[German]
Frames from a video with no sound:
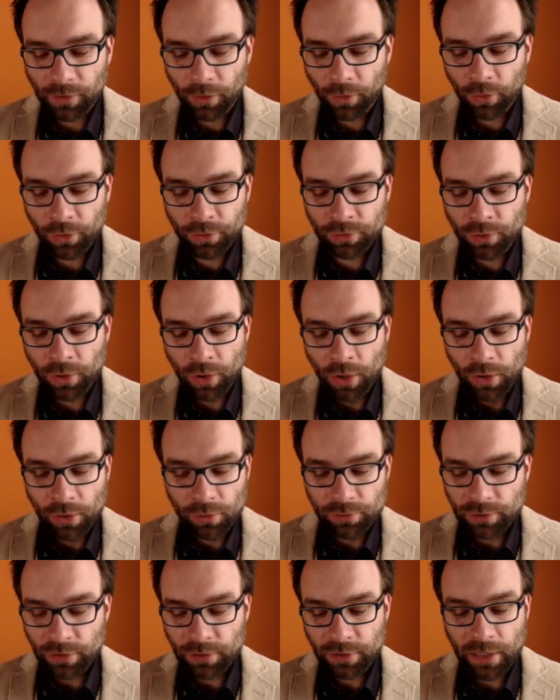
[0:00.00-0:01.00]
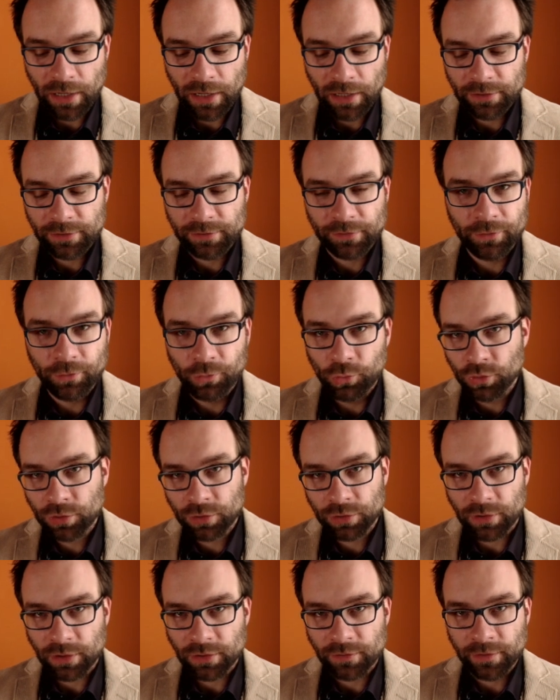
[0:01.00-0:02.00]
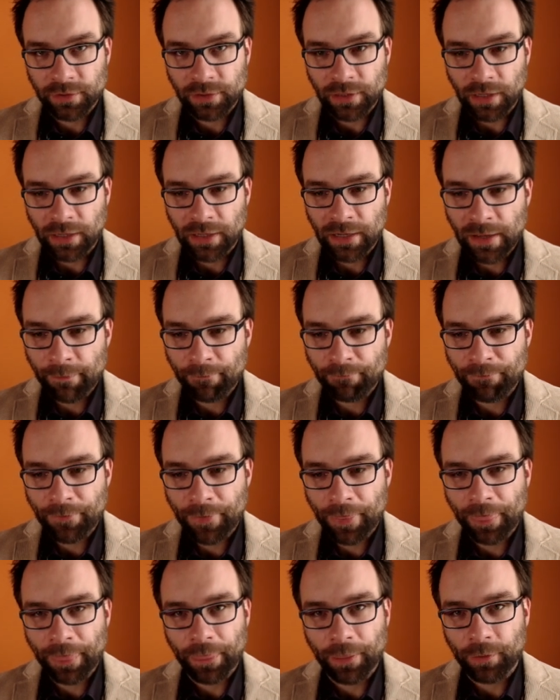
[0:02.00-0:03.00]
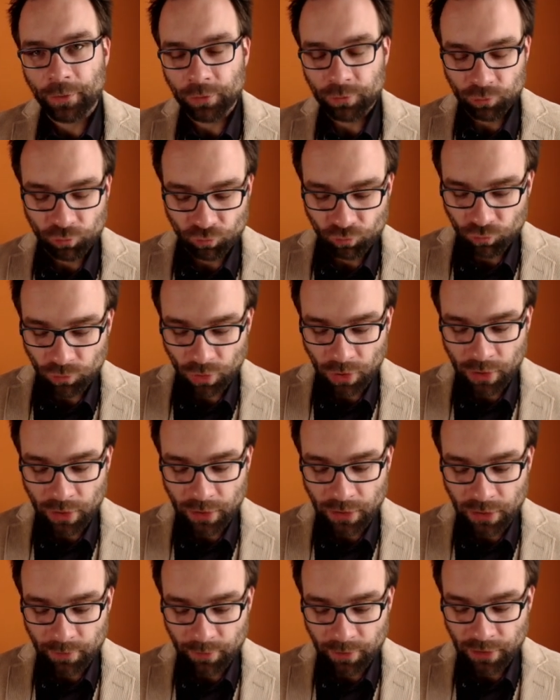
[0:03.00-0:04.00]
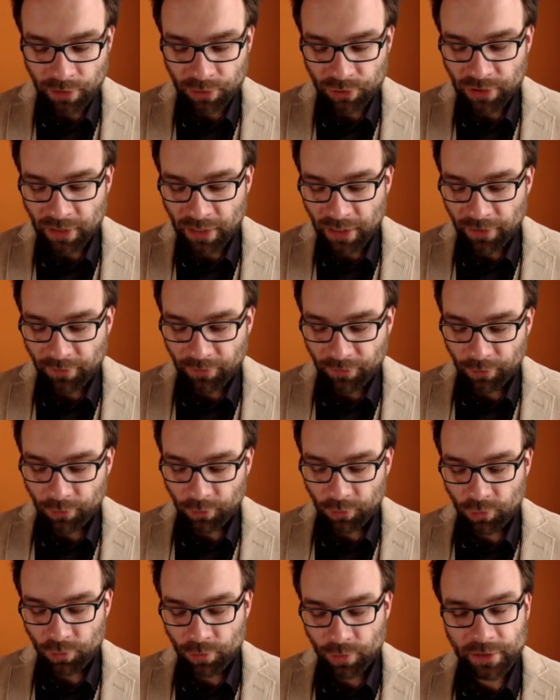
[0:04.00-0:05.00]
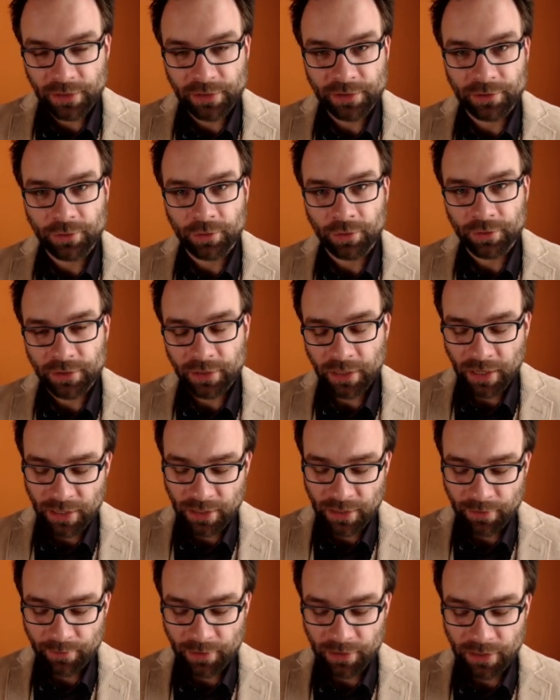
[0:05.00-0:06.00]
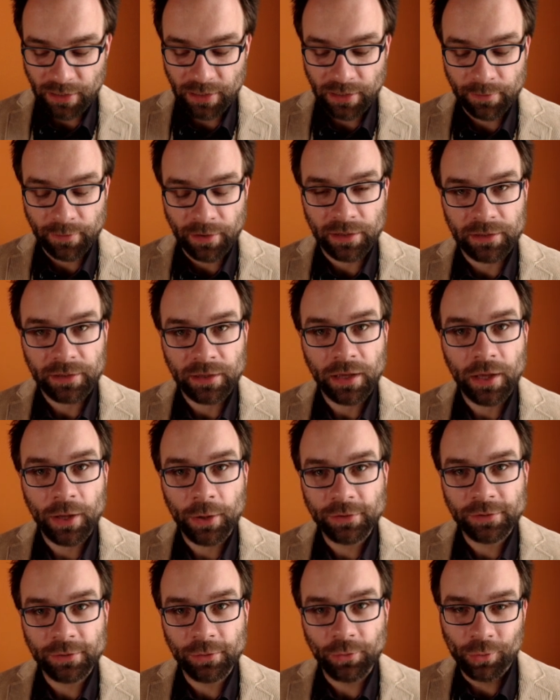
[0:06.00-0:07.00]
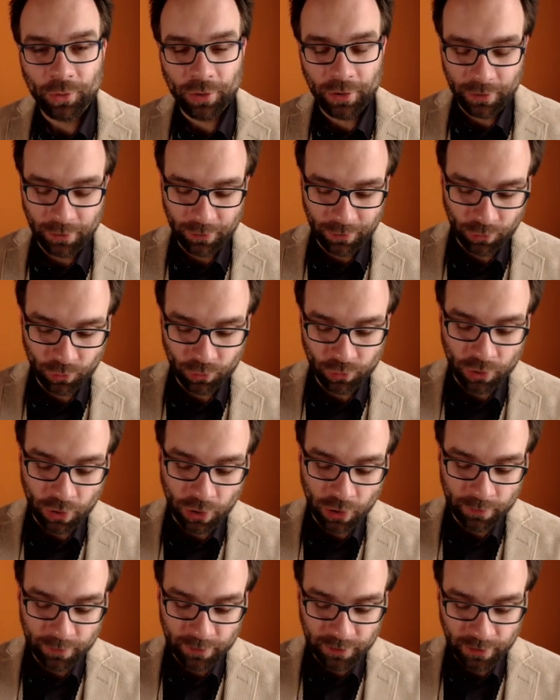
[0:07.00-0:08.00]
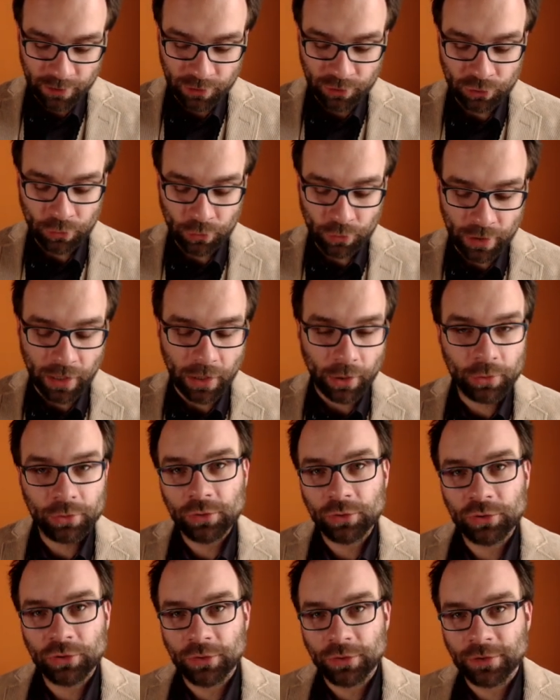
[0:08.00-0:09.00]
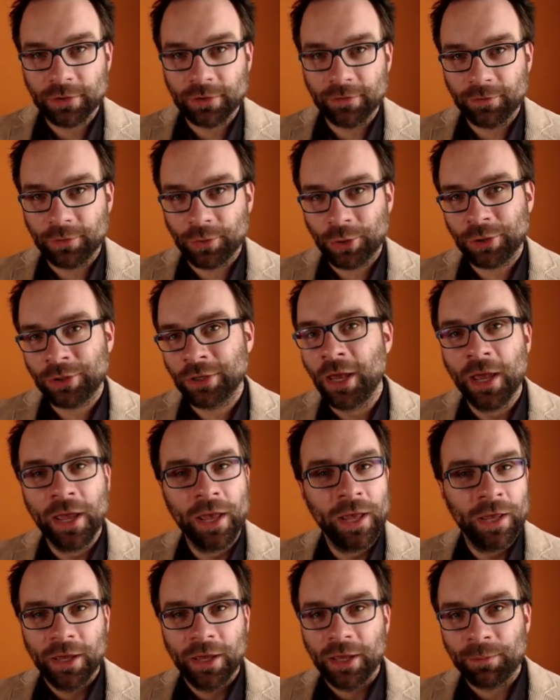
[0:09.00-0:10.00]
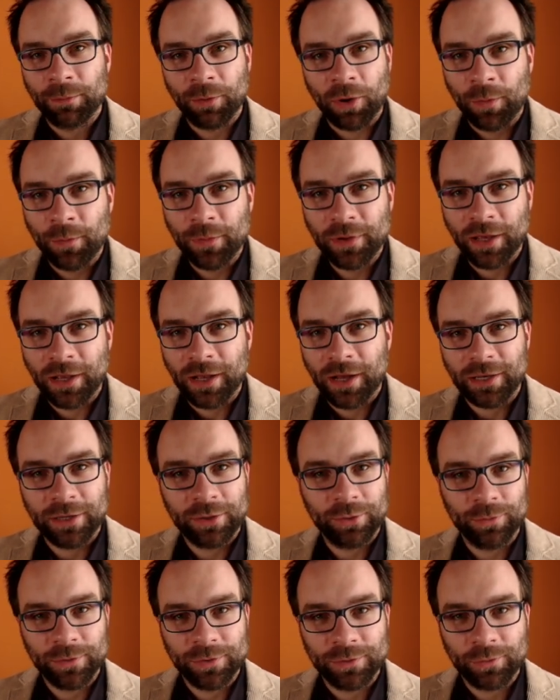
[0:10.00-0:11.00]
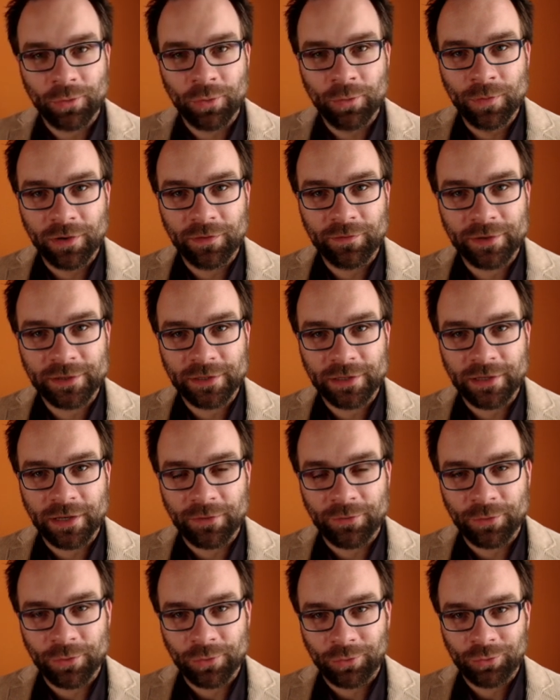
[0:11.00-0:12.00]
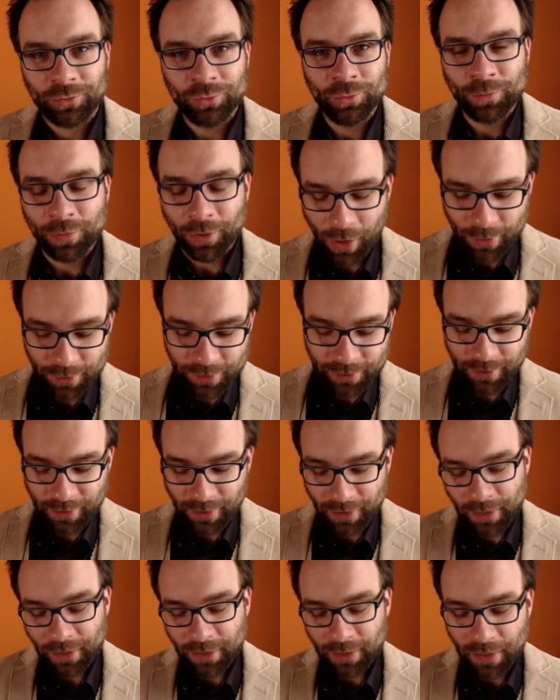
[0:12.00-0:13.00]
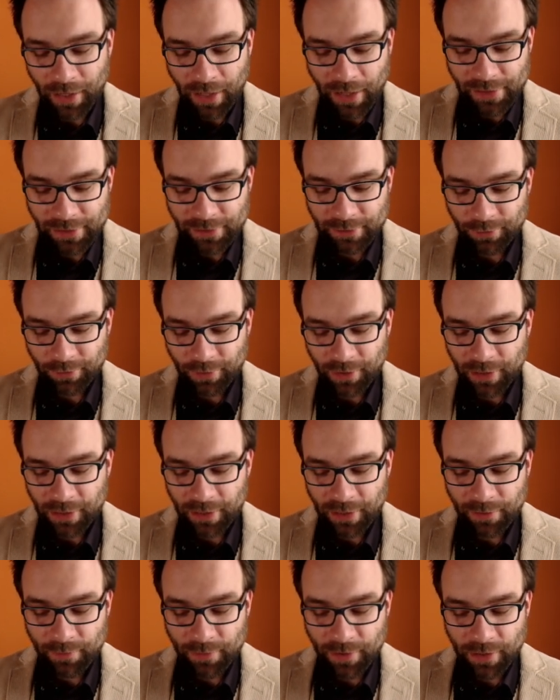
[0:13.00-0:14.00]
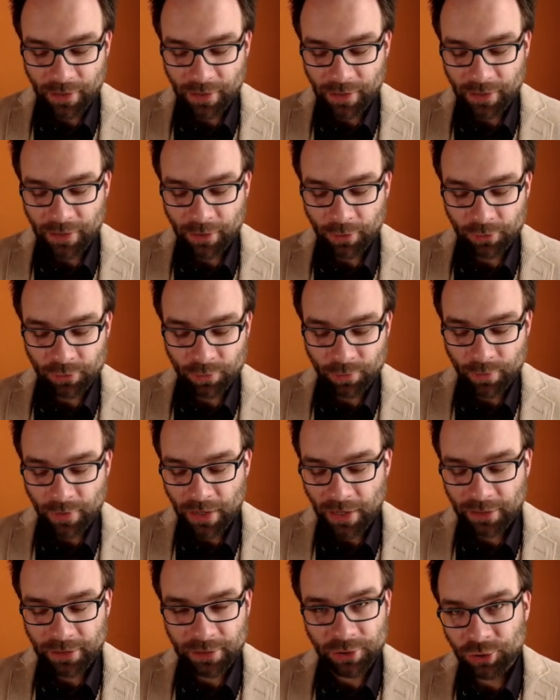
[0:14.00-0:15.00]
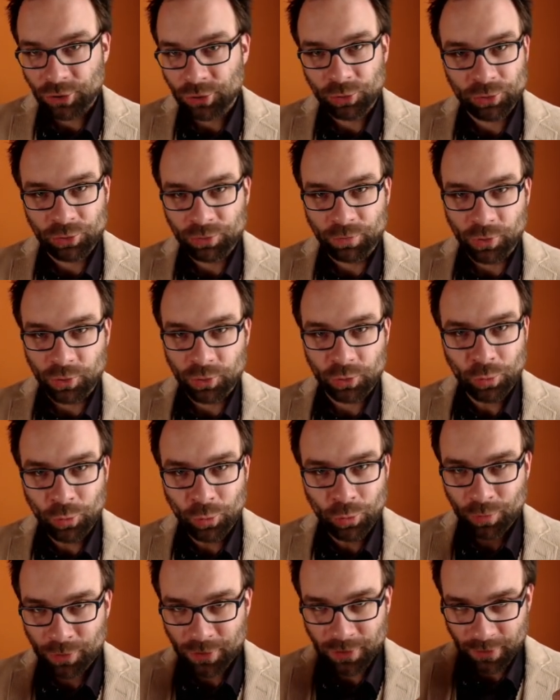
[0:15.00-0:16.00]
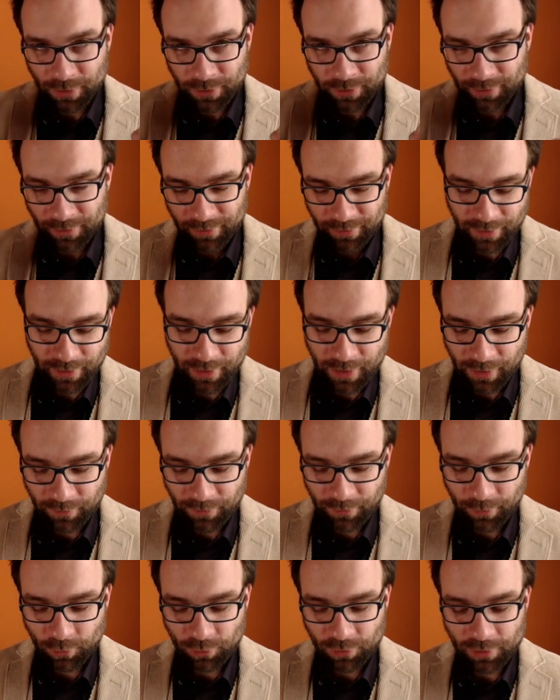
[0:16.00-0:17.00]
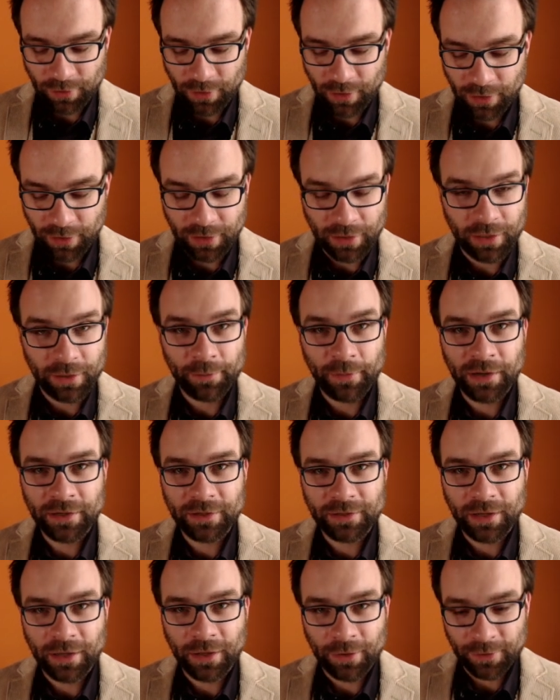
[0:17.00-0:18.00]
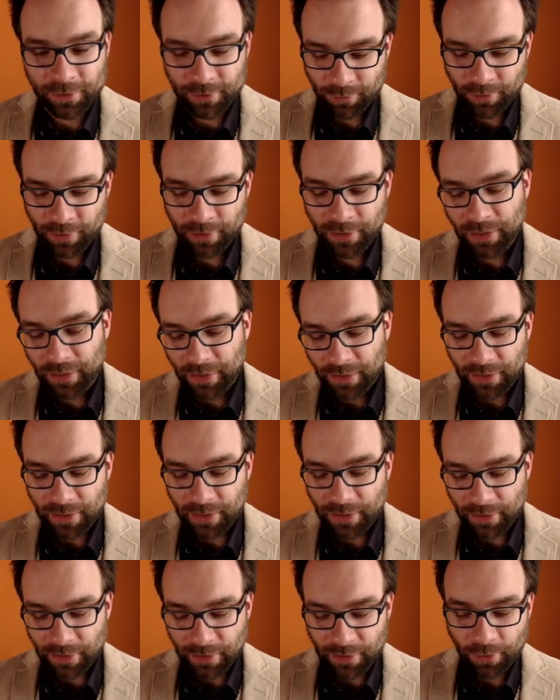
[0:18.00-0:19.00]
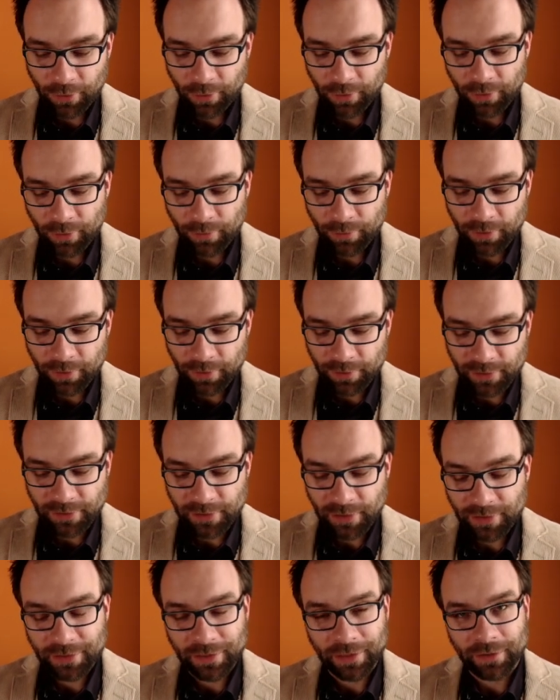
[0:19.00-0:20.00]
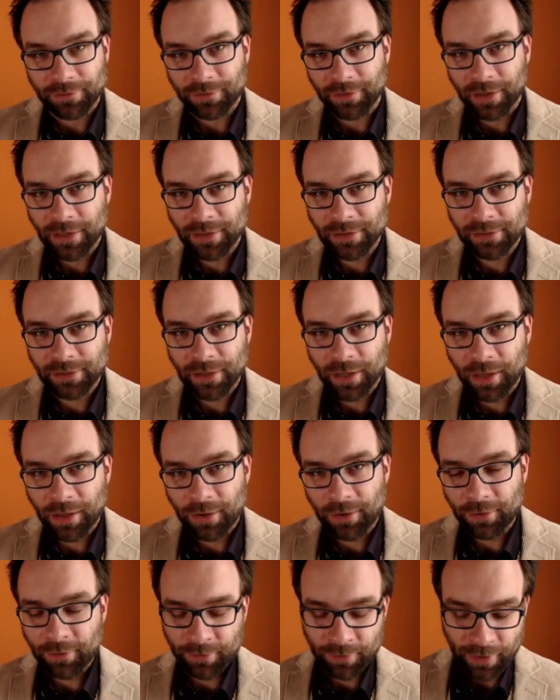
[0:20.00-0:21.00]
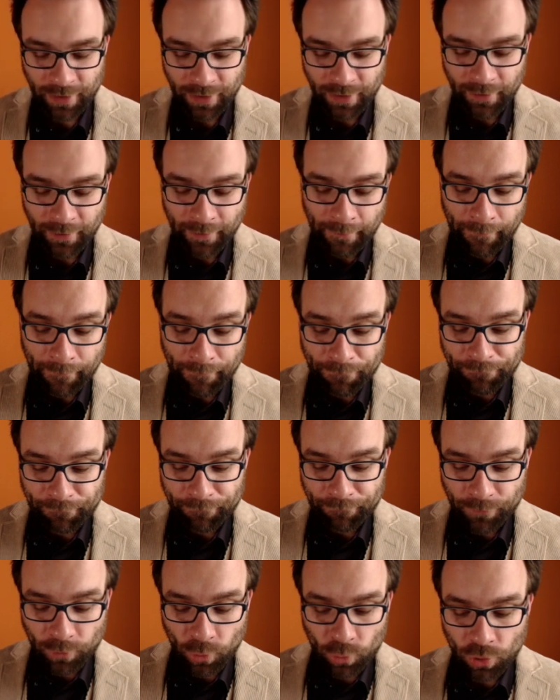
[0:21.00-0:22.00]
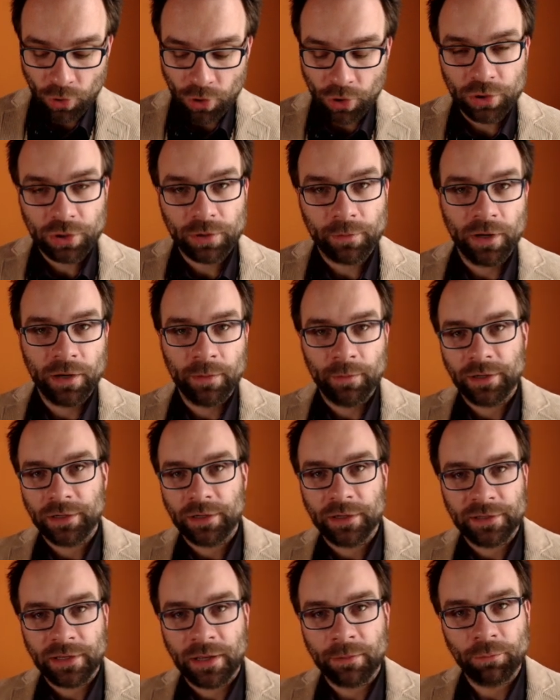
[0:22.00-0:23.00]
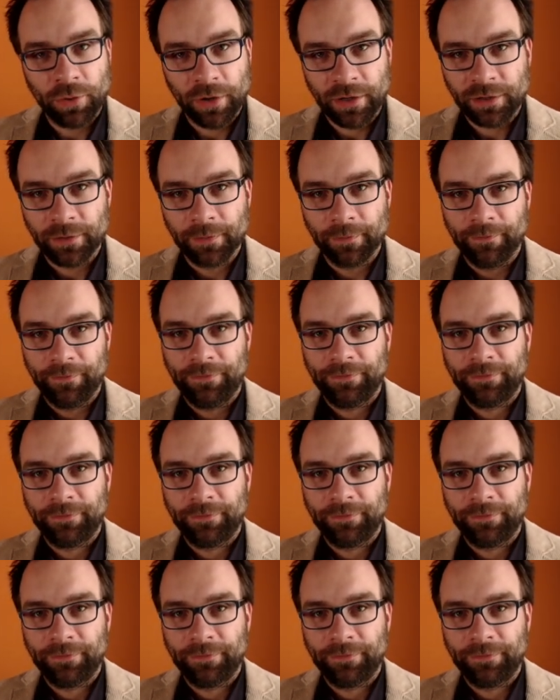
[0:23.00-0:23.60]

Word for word: und sind ja alles Fuß, das wird ja klappen und dann kann ich ja mit einer Schleife über diesen Container mir die Elemente rausholen und dann gibt es ja das schöne Autoschlüsselwort. Ich brauche mich ja gar nicht darum zu kümmern, was ich da für einen Typ rauskriege. Also kann ich mir ein automatisch betyptes, in Anführungszeichen, Element daraus holen. Ja, genau genommen konstante Referenz darauf. Und dann kann ich dem Element ja sagen Print.